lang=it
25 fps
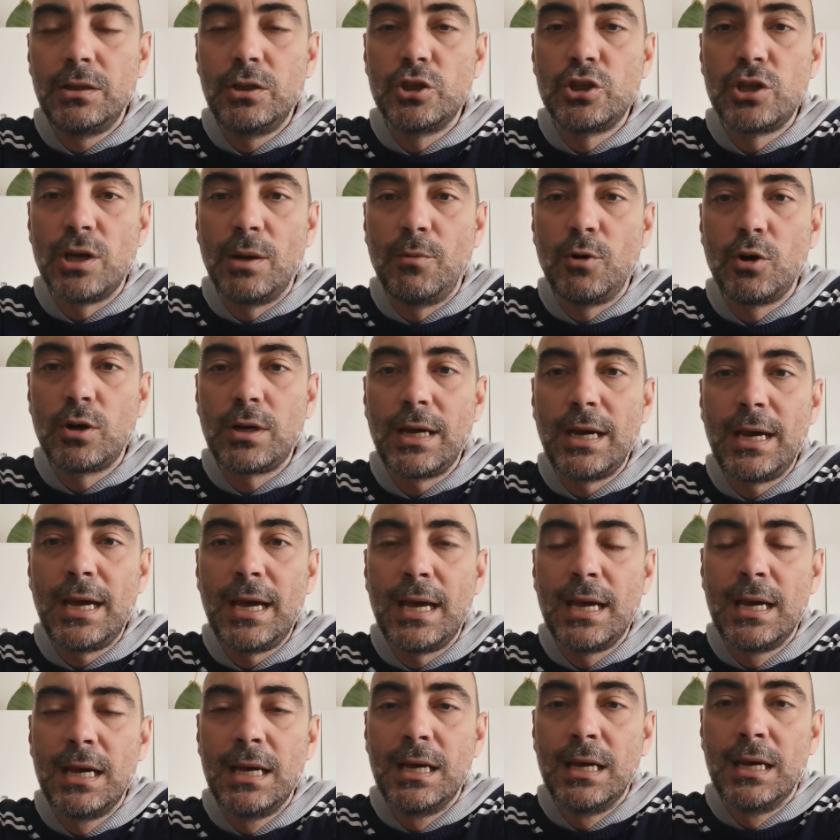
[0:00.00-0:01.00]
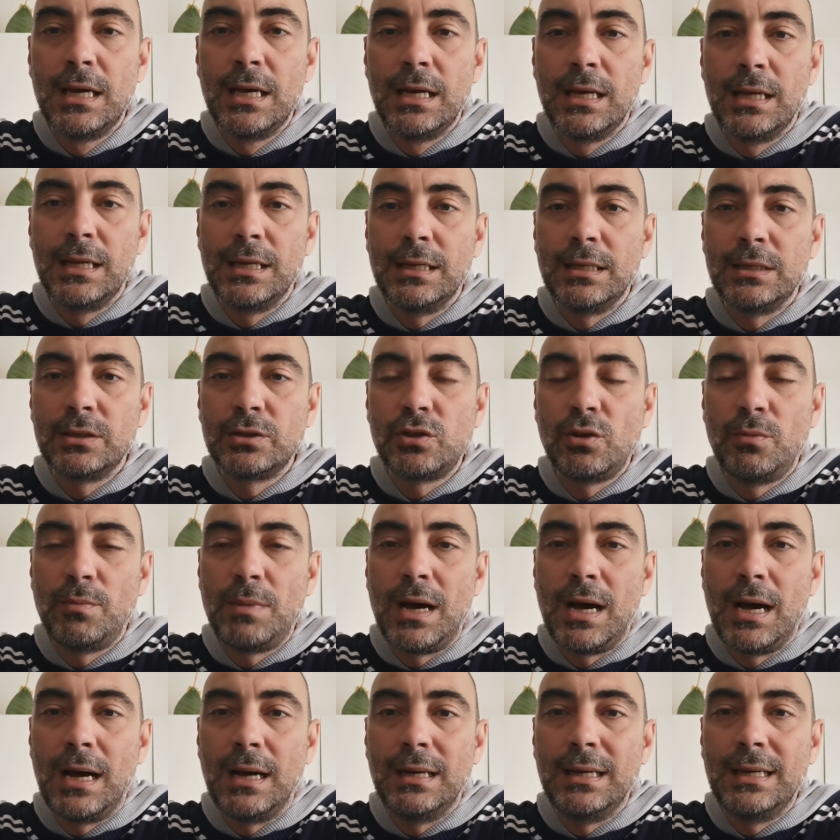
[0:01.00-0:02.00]
diciamo che
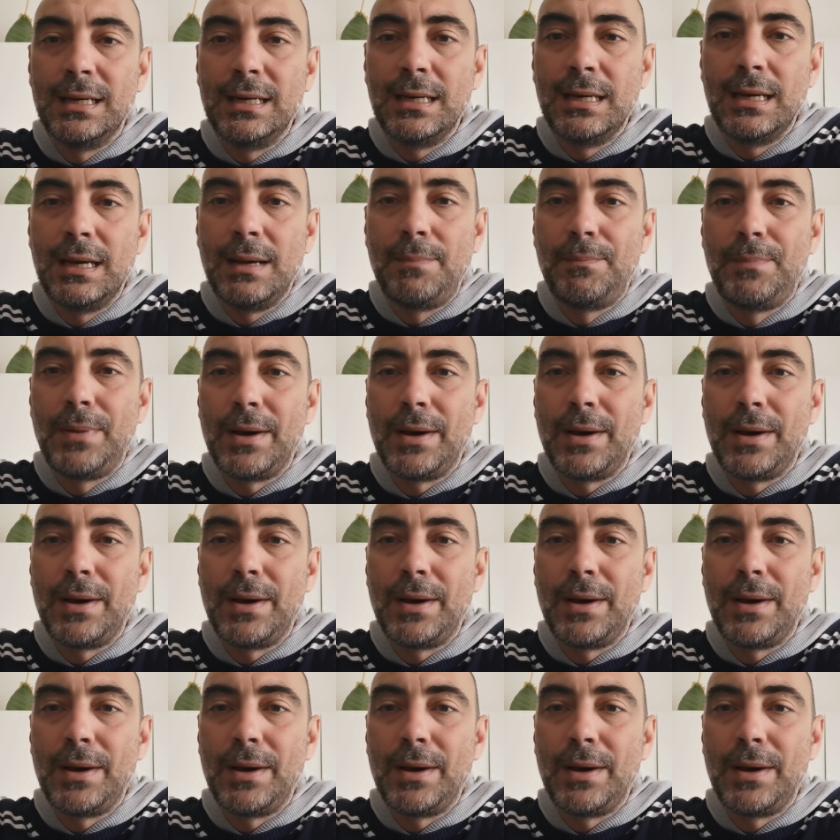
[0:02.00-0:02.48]
insomma eh,